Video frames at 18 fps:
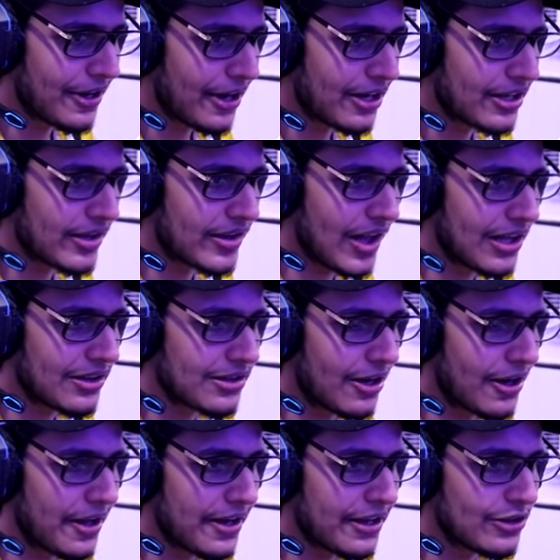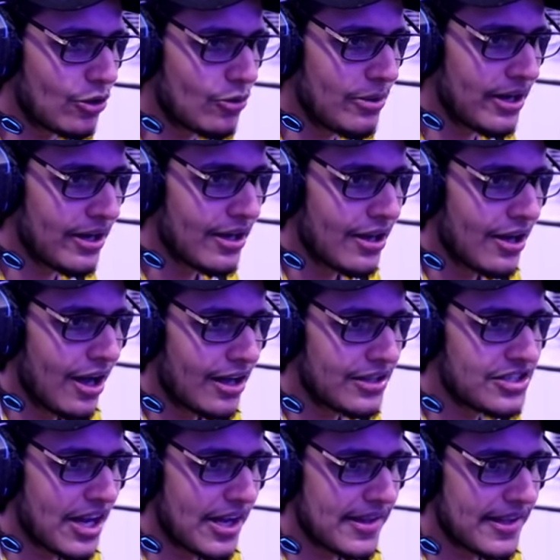ट्रक के साथ खड़ा रहता हूँ मैं
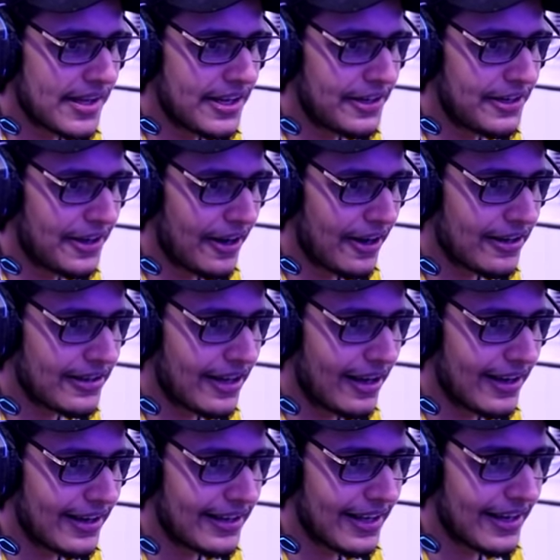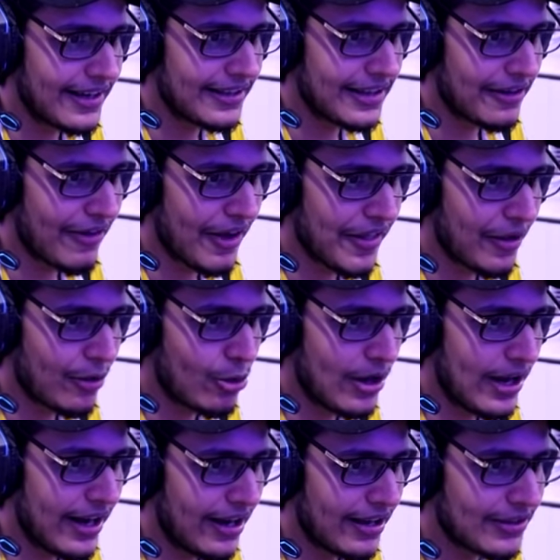जैसे ये ट्रक का के लिए दरवाज़ा
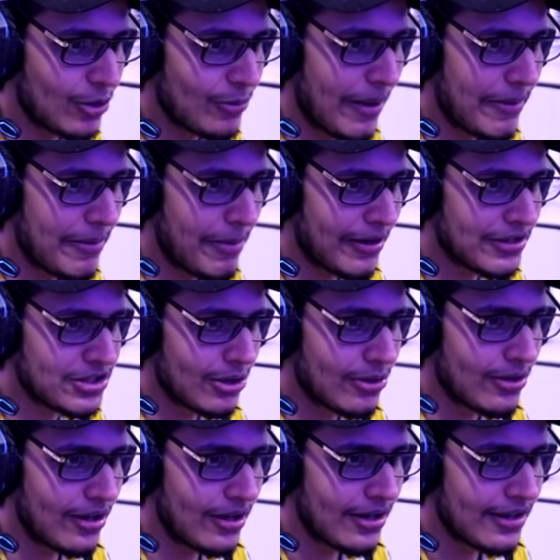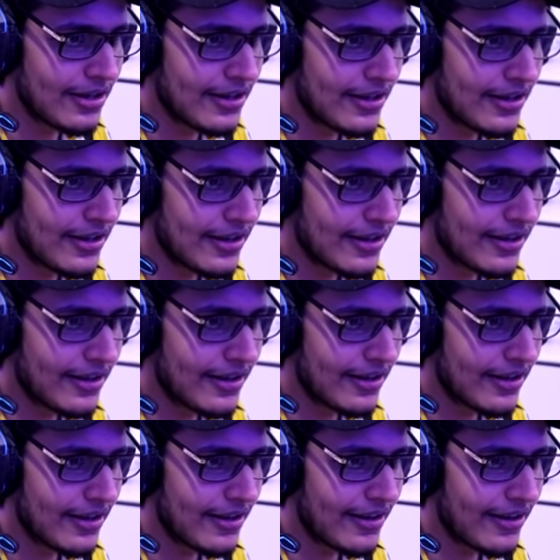खुलेगा तो मैं भी भाग जाऊंगा
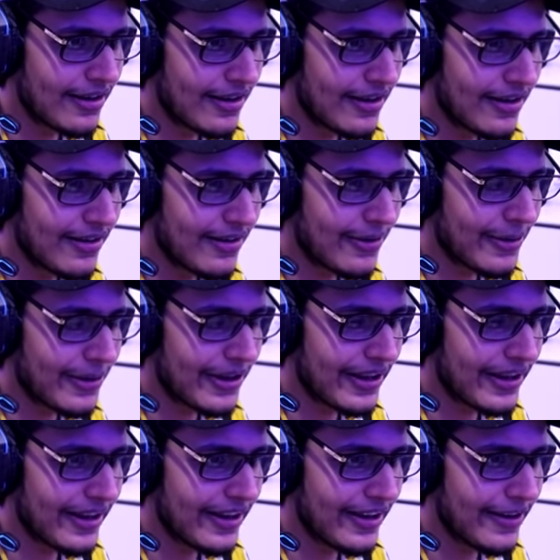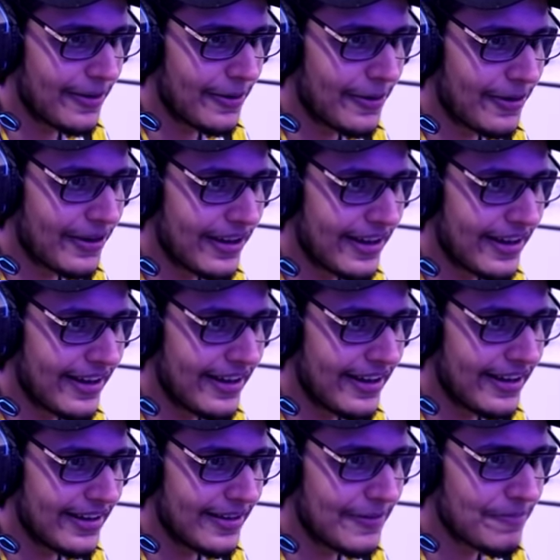ओके ओके
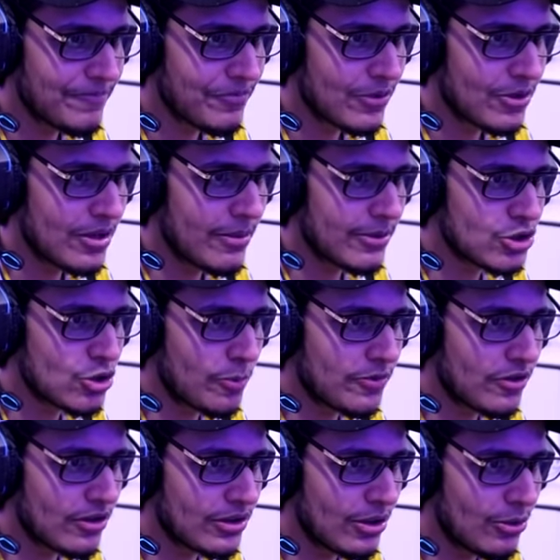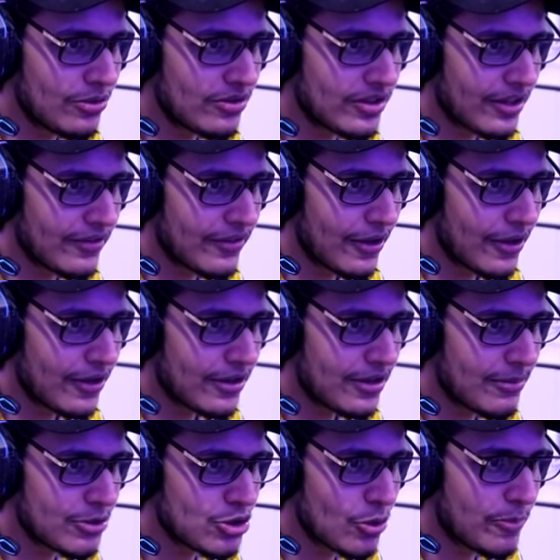ये मैं छुप सकता हूँ इसके अंदर
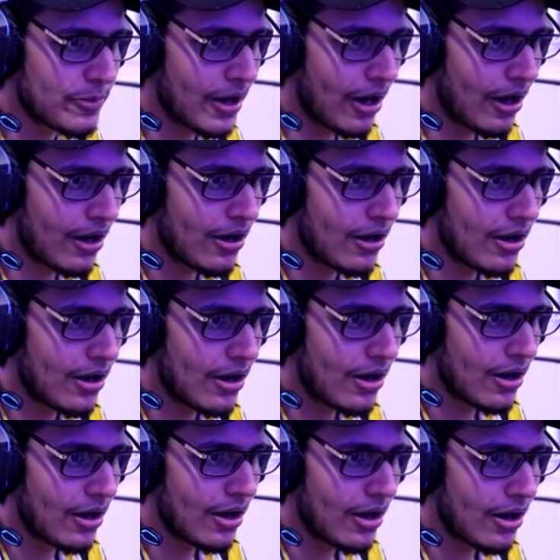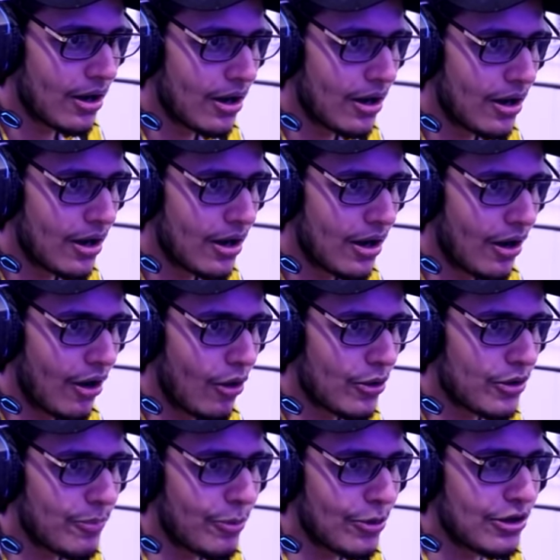ये मैं छुप गया
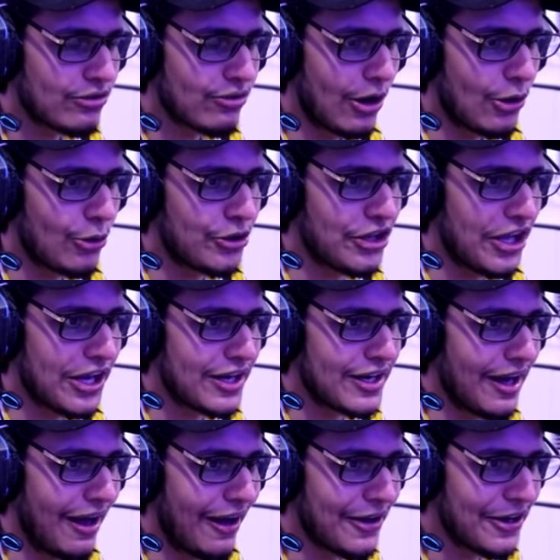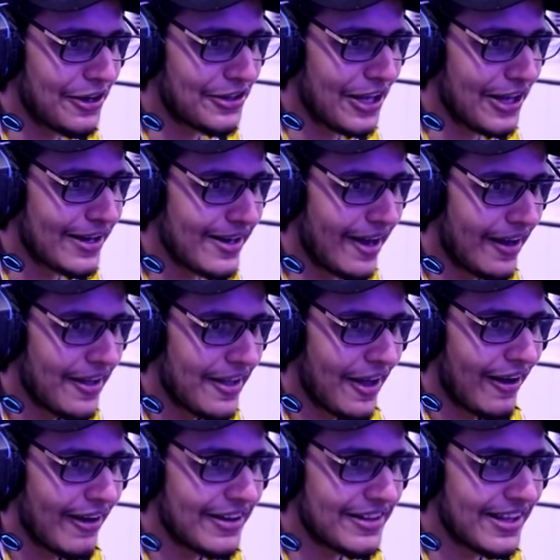अरे पुलिस वालों ने देख लिया अरे देख लिया
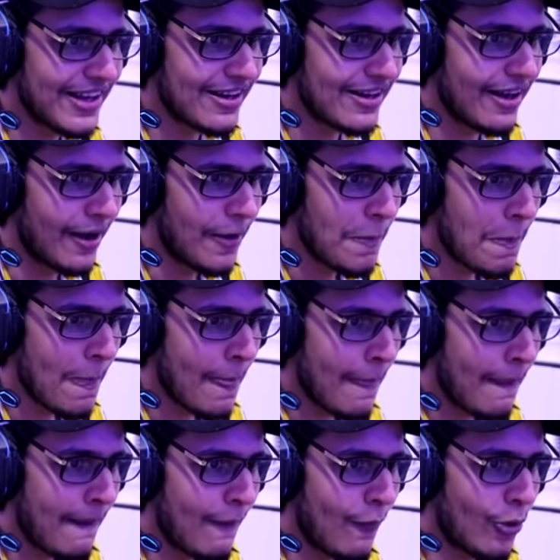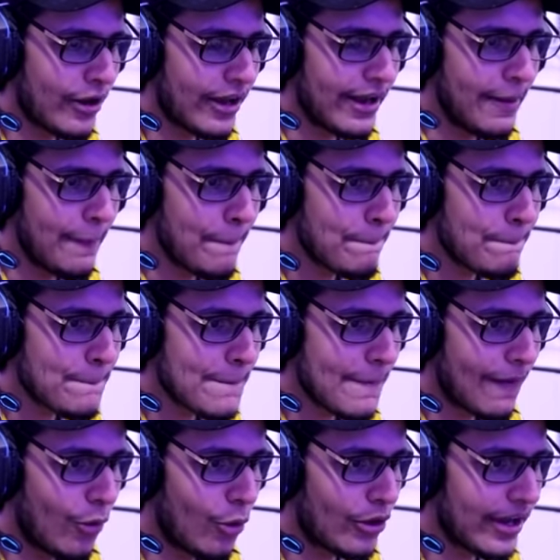अरे देख लिया ओके
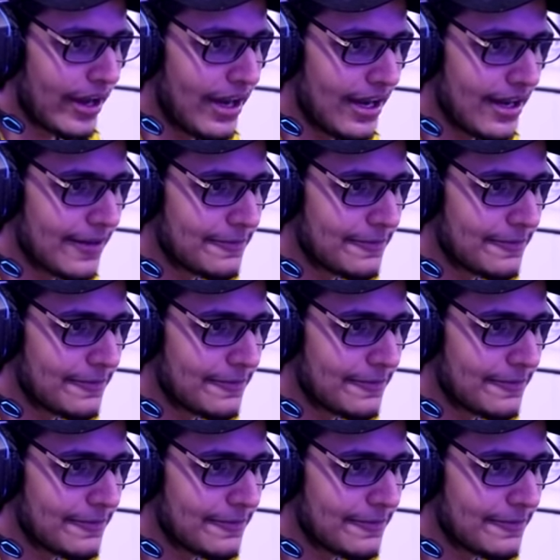ओके